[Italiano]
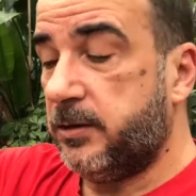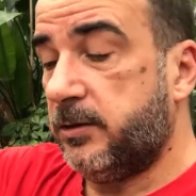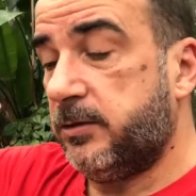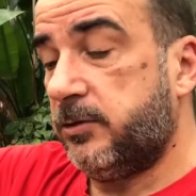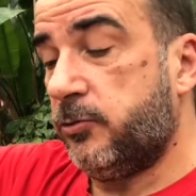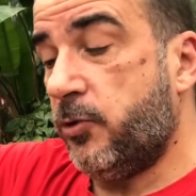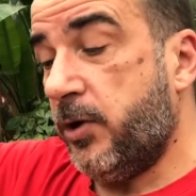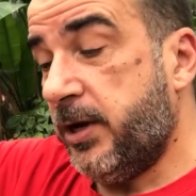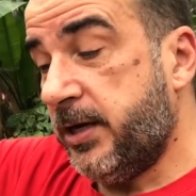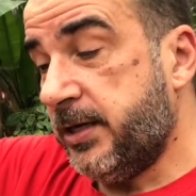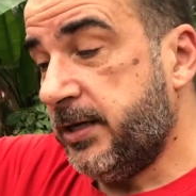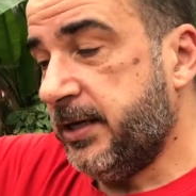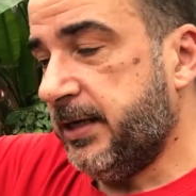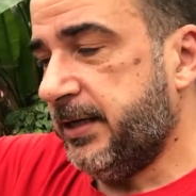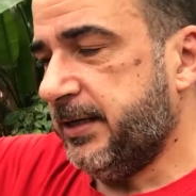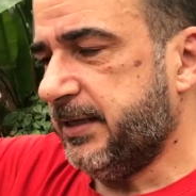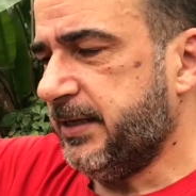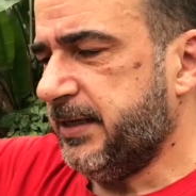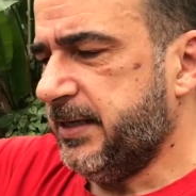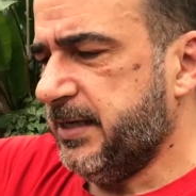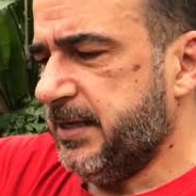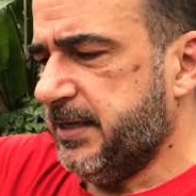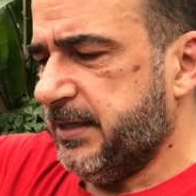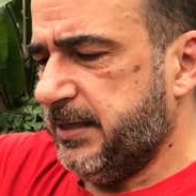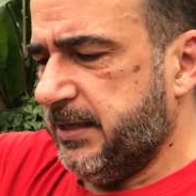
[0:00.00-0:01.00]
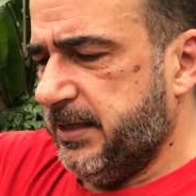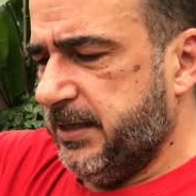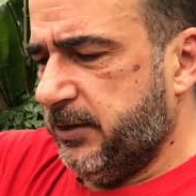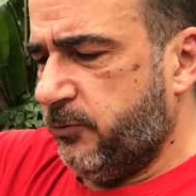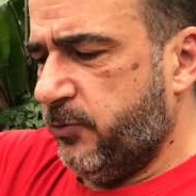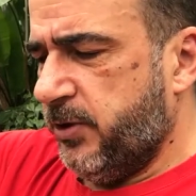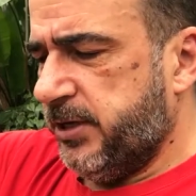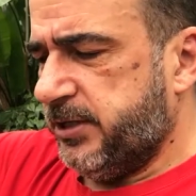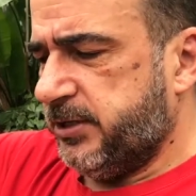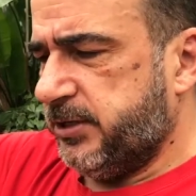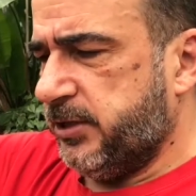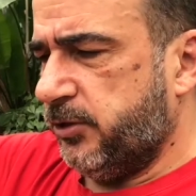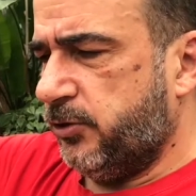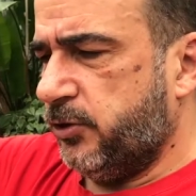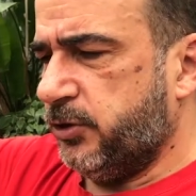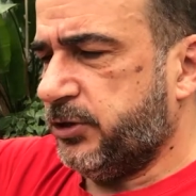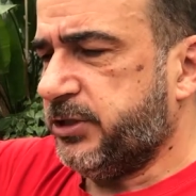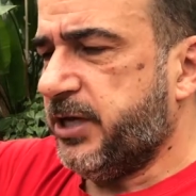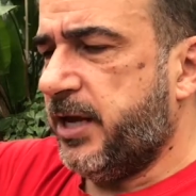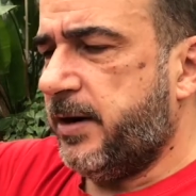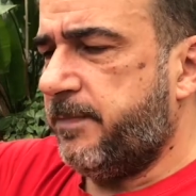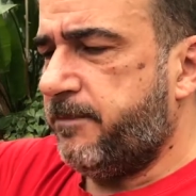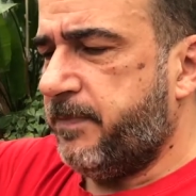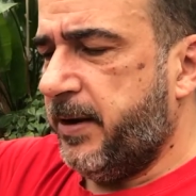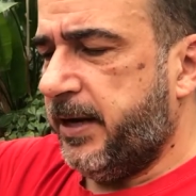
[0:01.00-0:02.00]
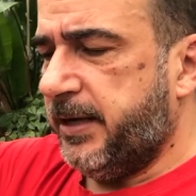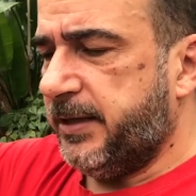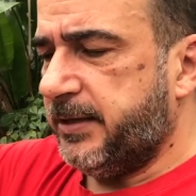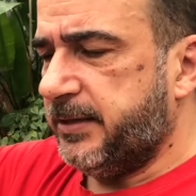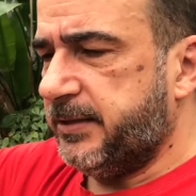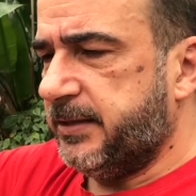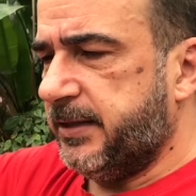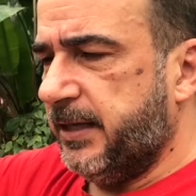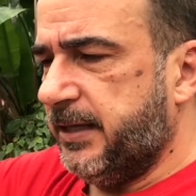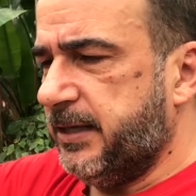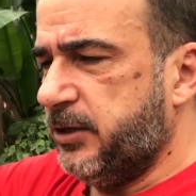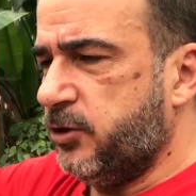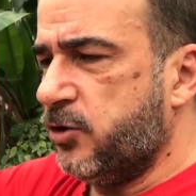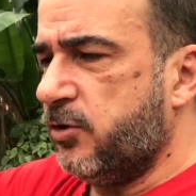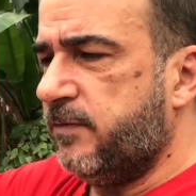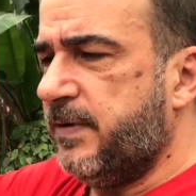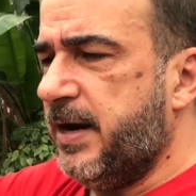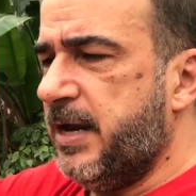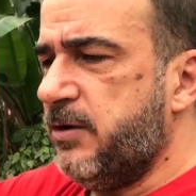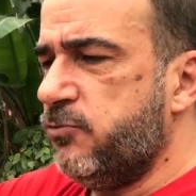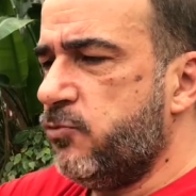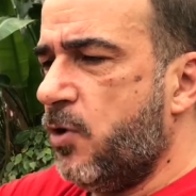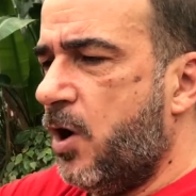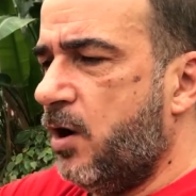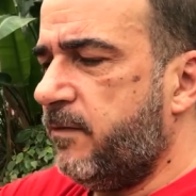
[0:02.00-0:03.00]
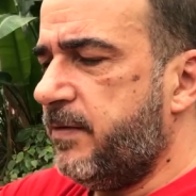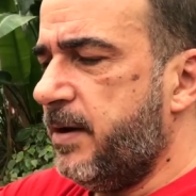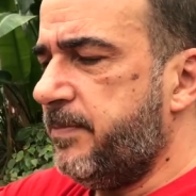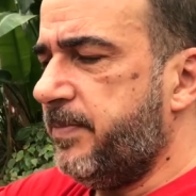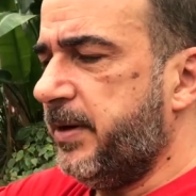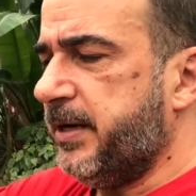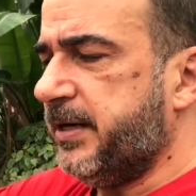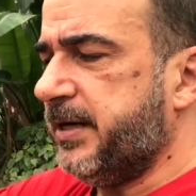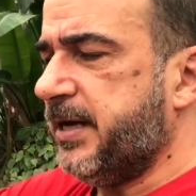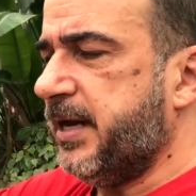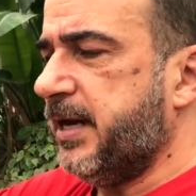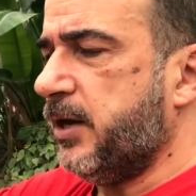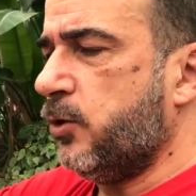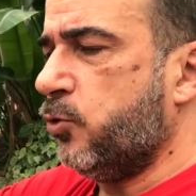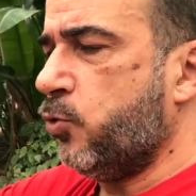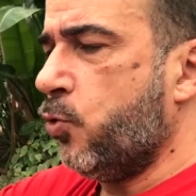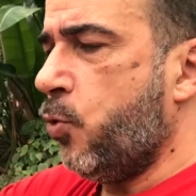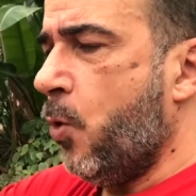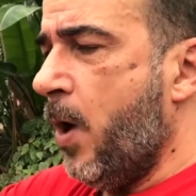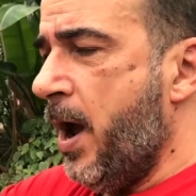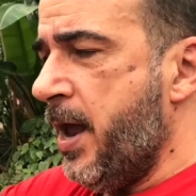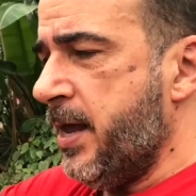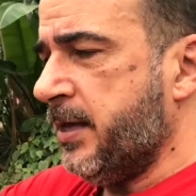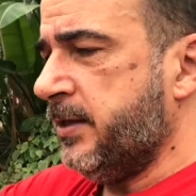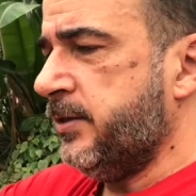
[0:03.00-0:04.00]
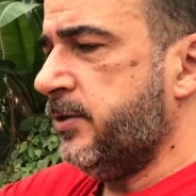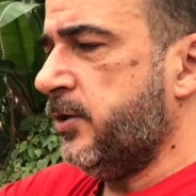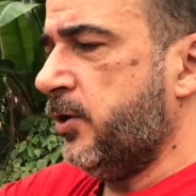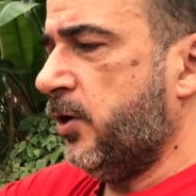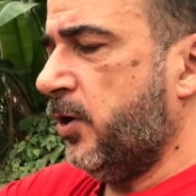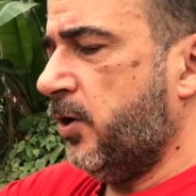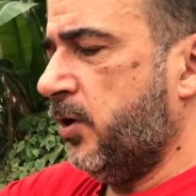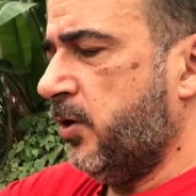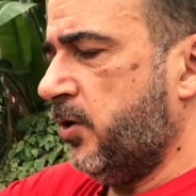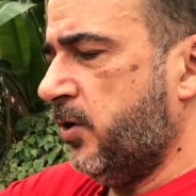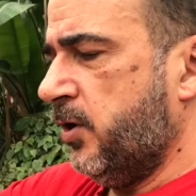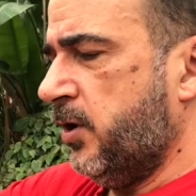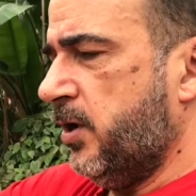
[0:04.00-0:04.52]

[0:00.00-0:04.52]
Quindi questo serpente cova le uova perché quando